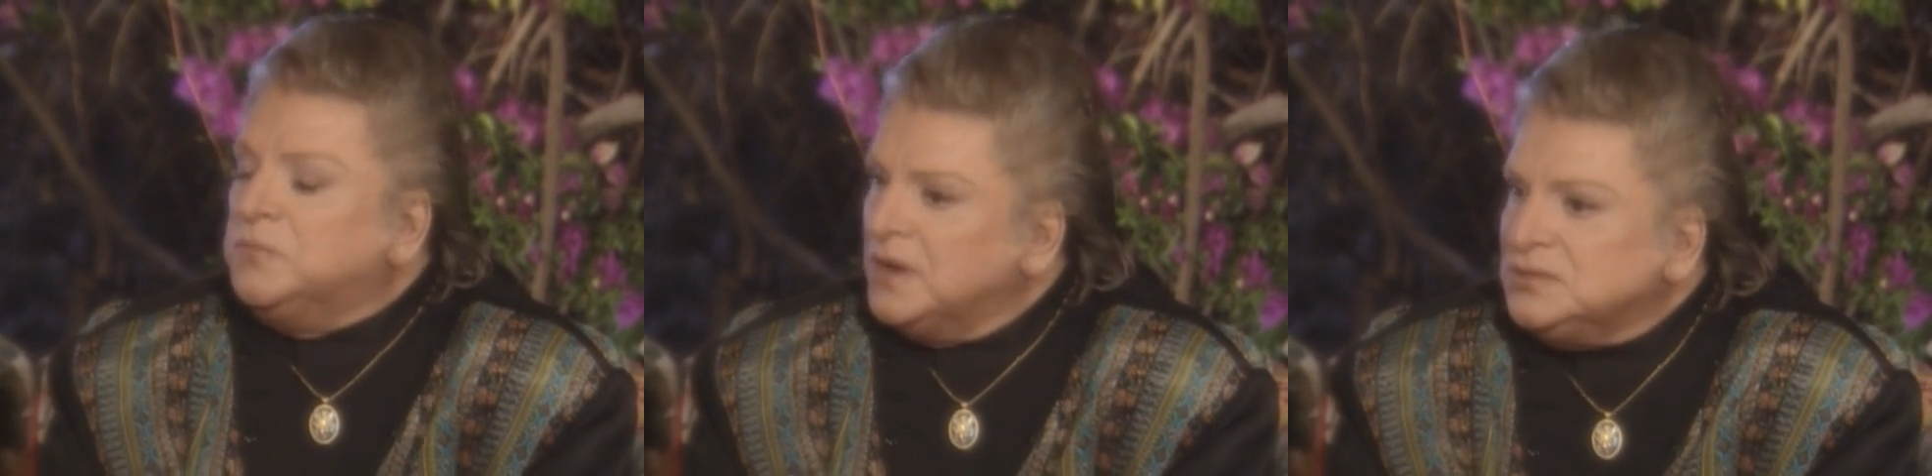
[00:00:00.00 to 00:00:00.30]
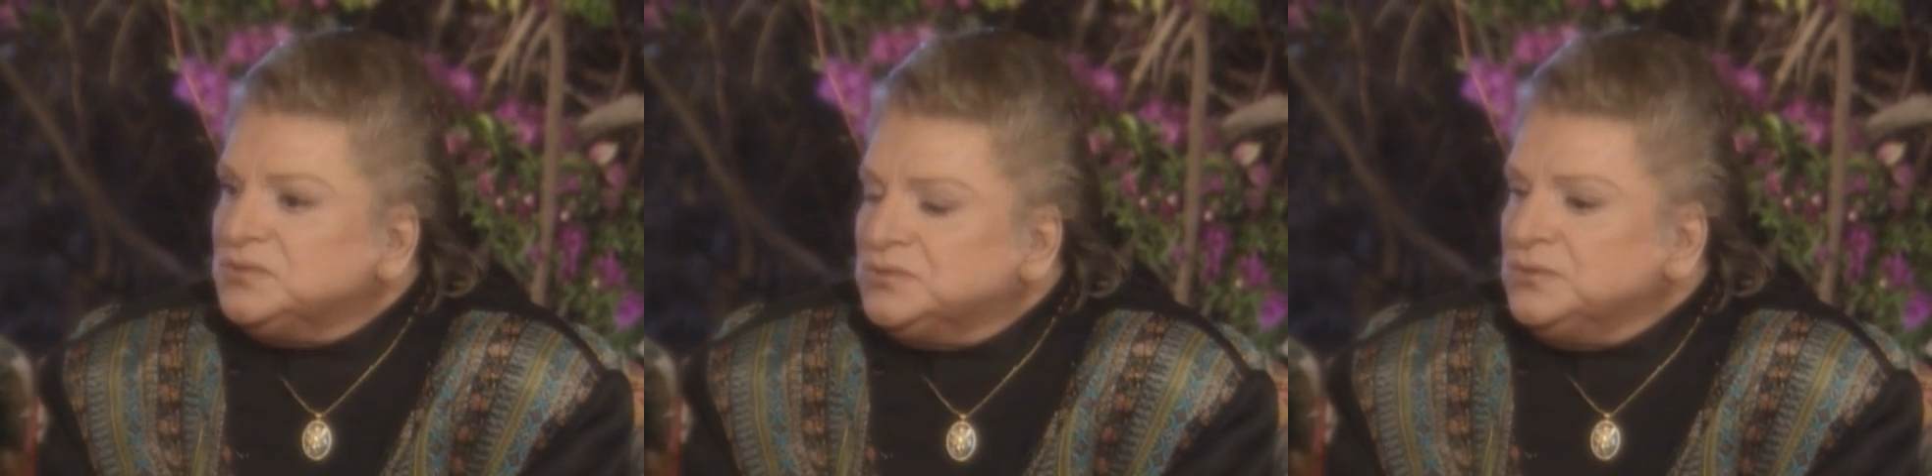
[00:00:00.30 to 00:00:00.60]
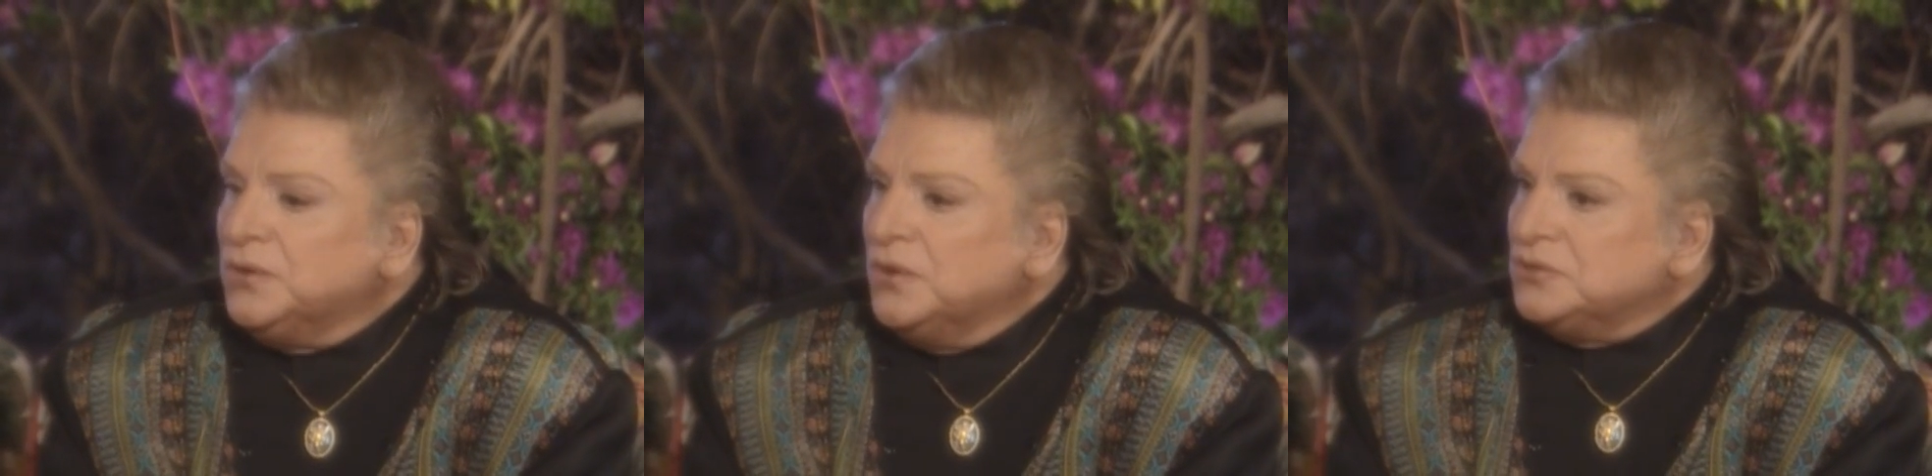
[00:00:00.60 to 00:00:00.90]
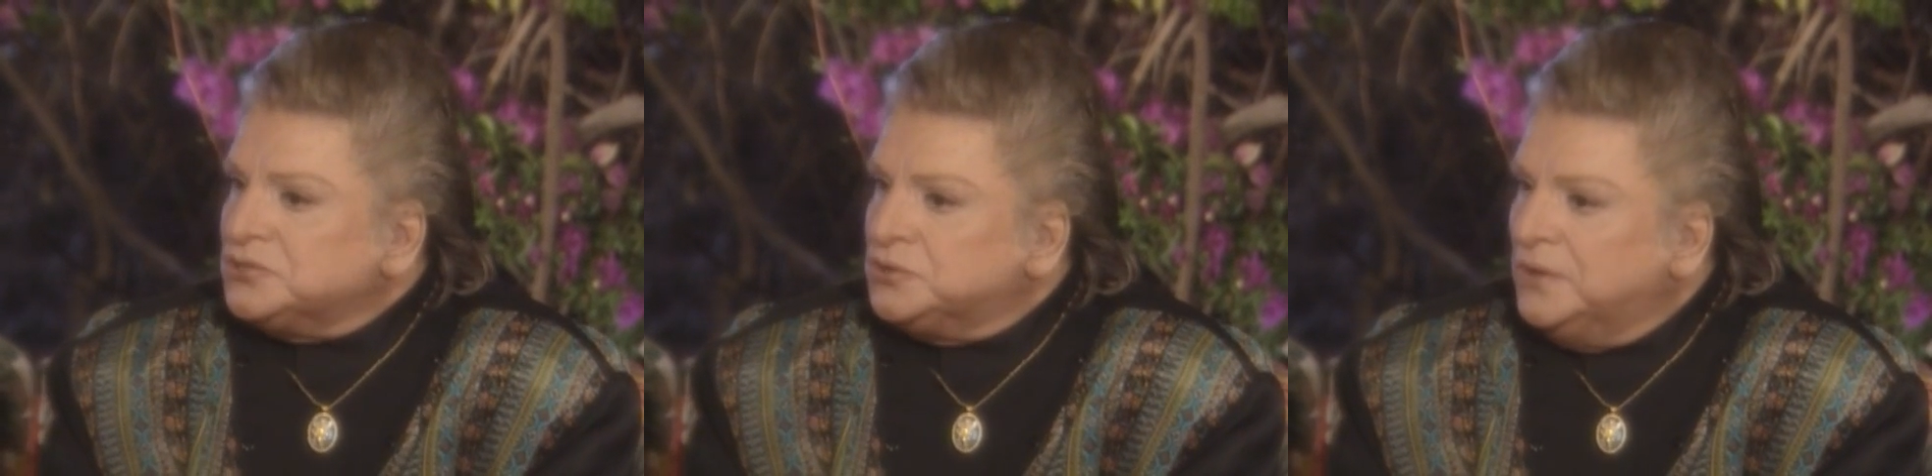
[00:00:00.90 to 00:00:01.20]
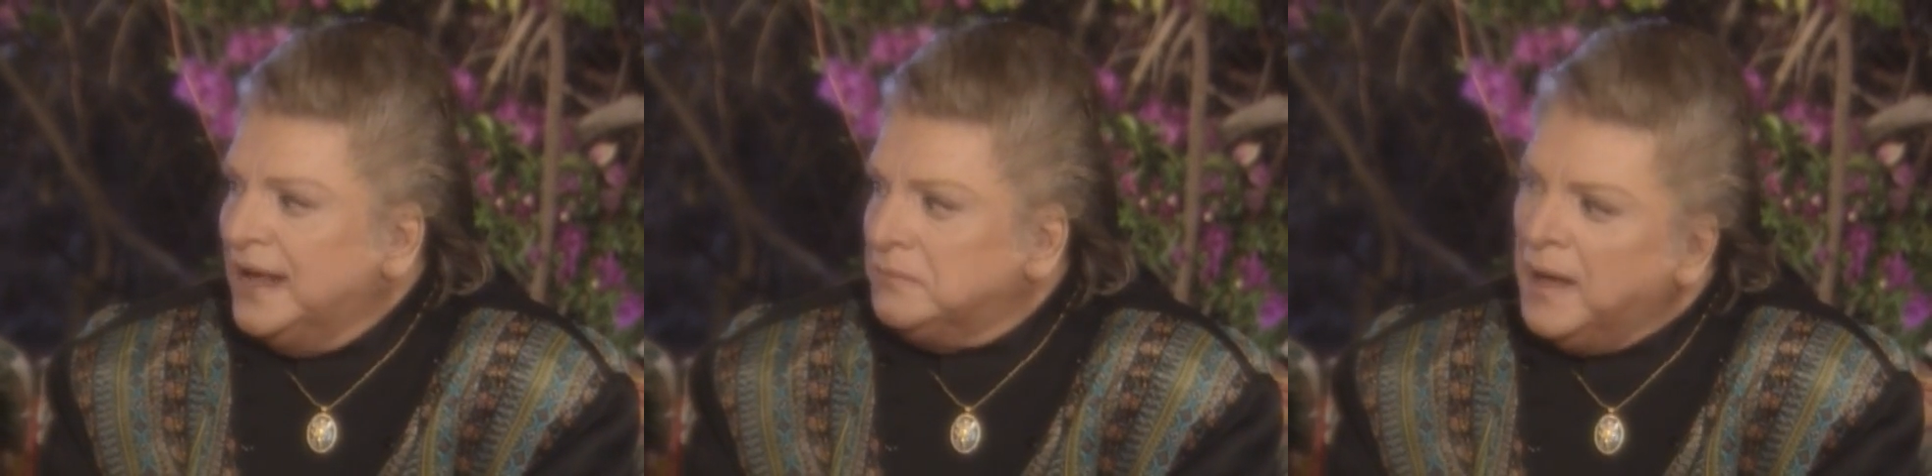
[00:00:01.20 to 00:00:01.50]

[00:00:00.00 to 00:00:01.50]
Biraz uzun görüştüler